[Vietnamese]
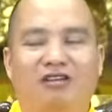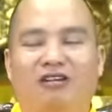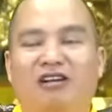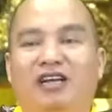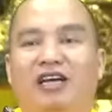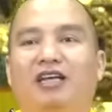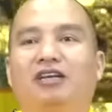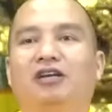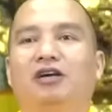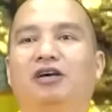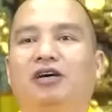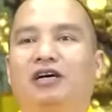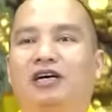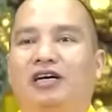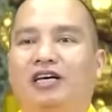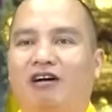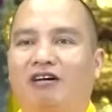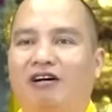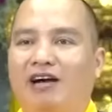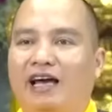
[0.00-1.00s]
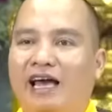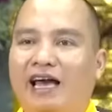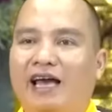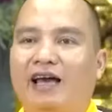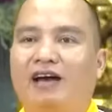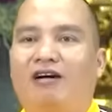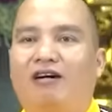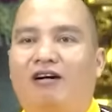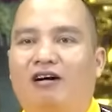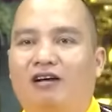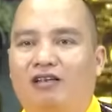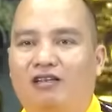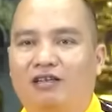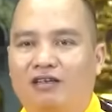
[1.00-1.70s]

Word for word: Cho nên khi họ nghe, họ